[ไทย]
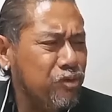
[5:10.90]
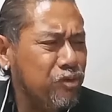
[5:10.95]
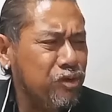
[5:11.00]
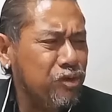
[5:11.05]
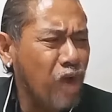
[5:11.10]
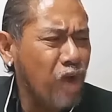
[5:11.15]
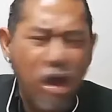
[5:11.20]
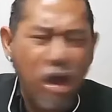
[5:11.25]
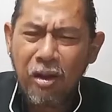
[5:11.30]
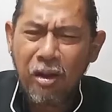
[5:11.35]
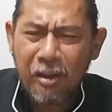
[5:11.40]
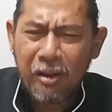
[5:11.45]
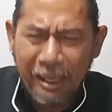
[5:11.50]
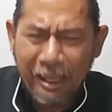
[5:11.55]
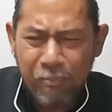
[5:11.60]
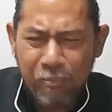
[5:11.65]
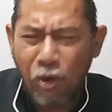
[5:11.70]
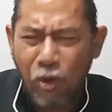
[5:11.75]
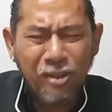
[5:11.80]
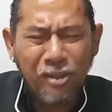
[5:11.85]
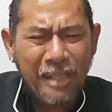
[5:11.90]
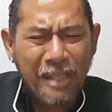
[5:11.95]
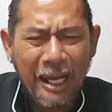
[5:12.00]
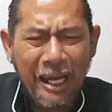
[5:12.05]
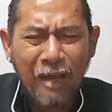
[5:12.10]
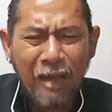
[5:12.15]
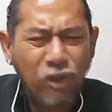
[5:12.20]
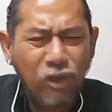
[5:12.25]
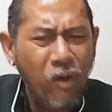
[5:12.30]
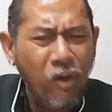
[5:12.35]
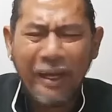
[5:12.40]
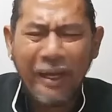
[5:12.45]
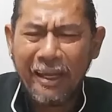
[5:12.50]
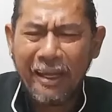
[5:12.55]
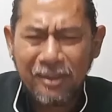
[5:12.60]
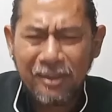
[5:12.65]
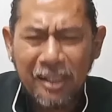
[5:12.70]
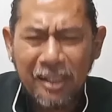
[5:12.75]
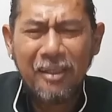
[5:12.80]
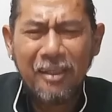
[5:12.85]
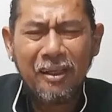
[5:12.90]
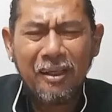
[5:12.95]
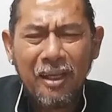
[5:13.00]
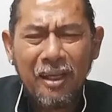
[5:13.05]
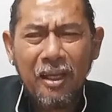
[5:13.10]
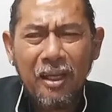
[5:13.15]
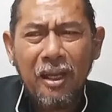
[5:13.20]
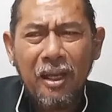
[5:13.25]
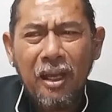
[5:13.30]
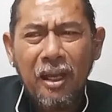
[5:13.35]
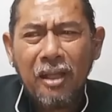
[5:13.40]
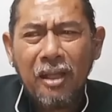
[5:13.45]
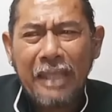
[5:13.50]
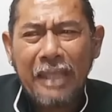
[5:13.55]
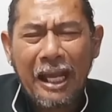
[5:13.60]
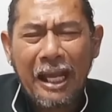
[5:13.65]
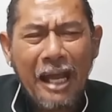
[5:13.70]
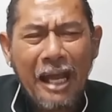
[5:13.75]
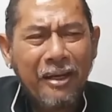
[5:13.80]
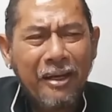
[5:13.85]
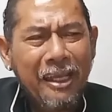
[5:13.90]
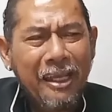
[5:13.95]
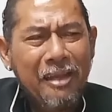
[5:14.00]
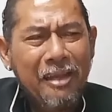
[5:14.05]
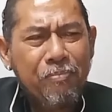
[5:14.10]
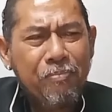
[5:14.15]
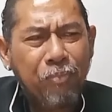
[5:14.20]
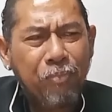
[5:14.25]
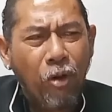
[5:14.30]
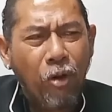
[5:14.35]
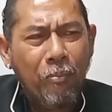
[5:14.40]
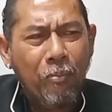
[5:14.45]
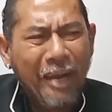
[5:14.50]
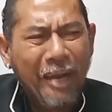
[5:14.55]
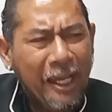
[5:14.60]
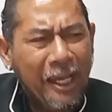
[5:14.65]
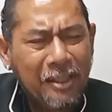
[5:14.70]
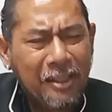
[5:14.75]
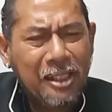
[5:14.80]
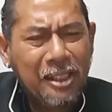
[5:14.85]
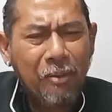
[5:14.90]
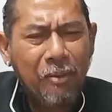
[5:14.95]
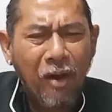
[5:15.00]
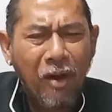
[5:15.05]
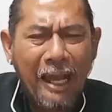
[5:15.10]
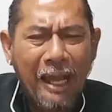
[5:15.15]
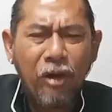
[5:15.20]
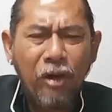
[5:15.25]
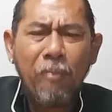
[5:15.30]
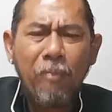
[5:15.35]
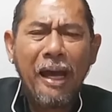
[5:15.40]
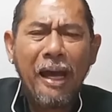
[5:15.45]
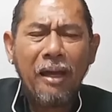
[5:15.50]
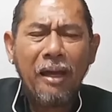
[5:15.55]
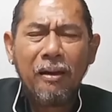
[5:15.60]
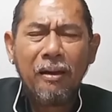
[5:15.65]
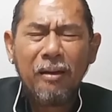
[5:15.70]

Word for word: ช่องกิจโพสชแนลต้องเอ่ยชื่อ แต่ครั้งนี้ผมไม่เอ่ยชื่อเพราะอะไรรู้ป่ะ